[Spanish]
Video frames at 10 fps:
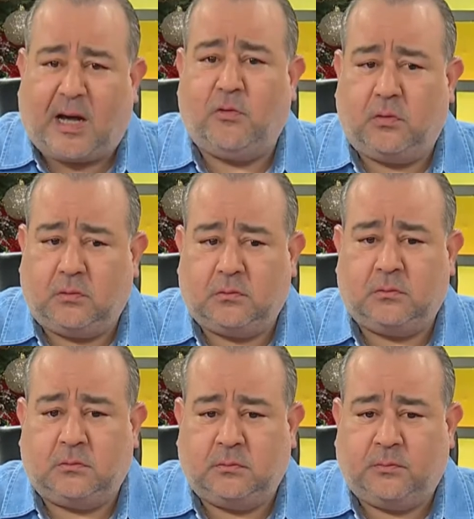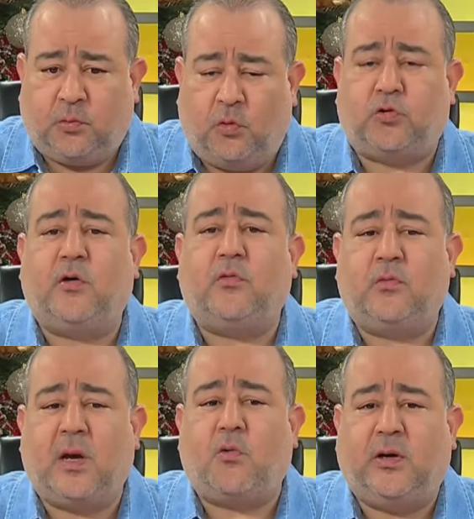de buscar un punto,
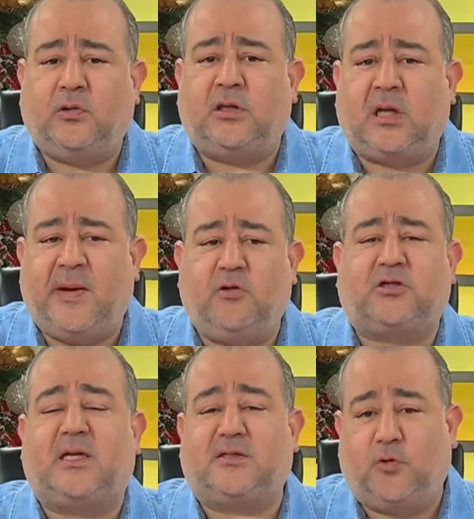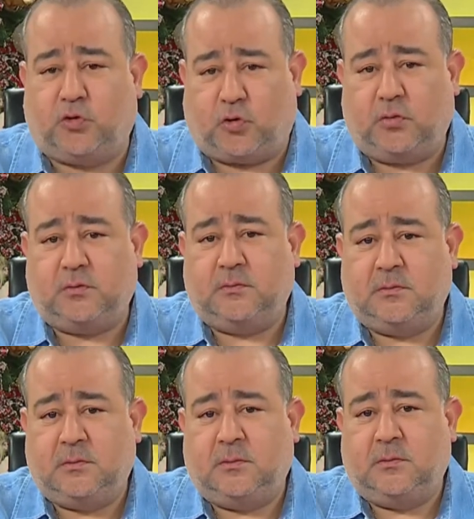un encuentro intermedio, se desmontó
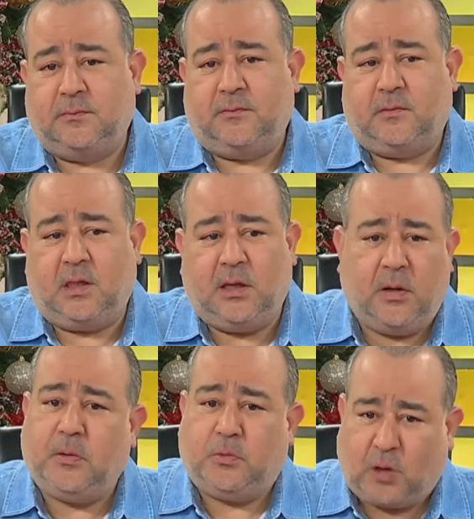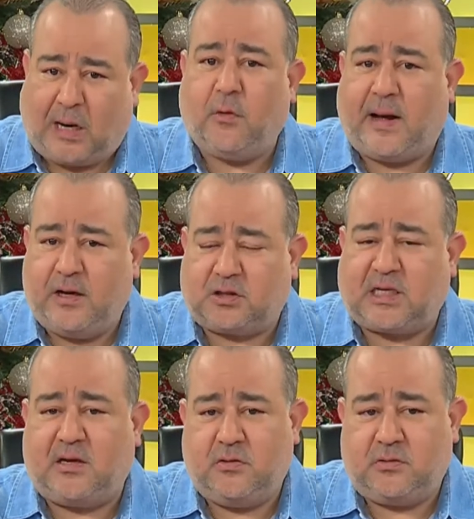y duramos
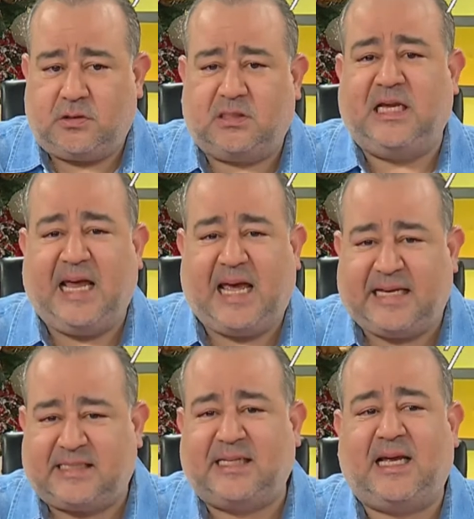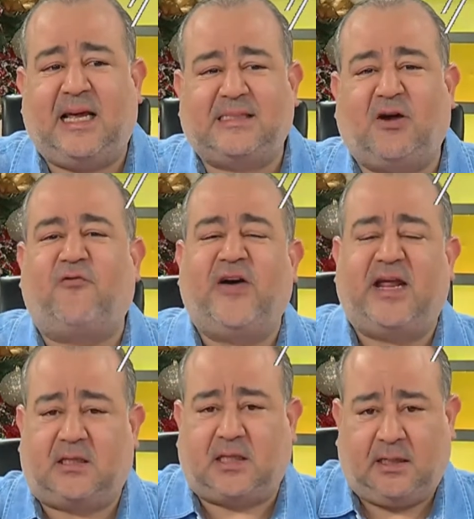varios años sin ese, esa
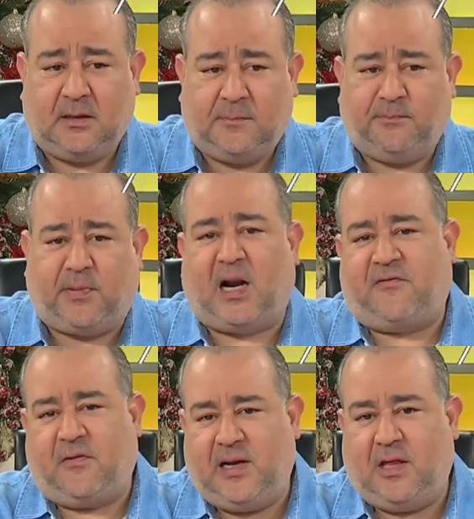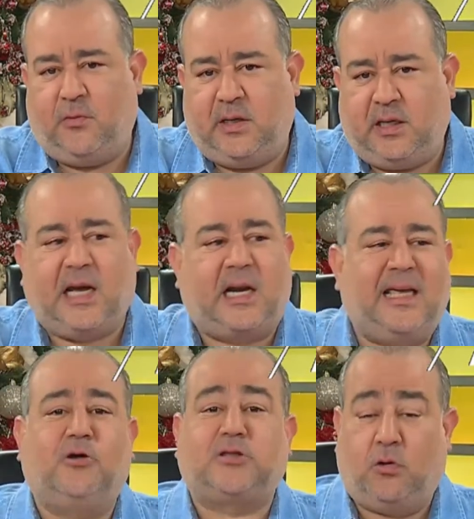oferta para la familia
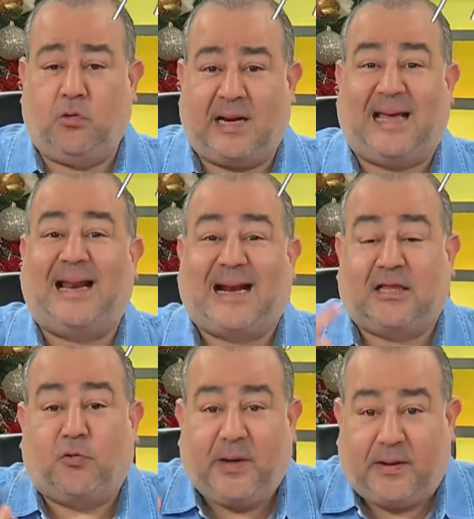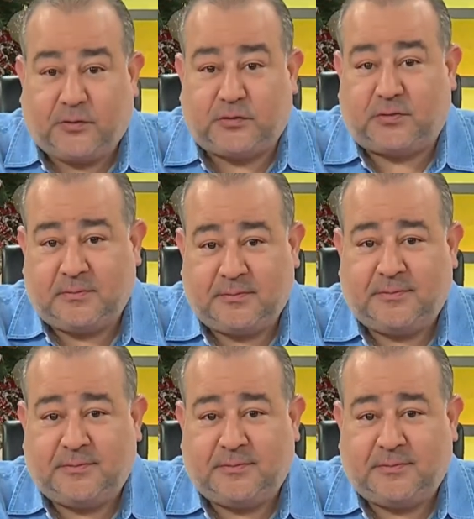dominicana. Quiero saludar que la retomemos.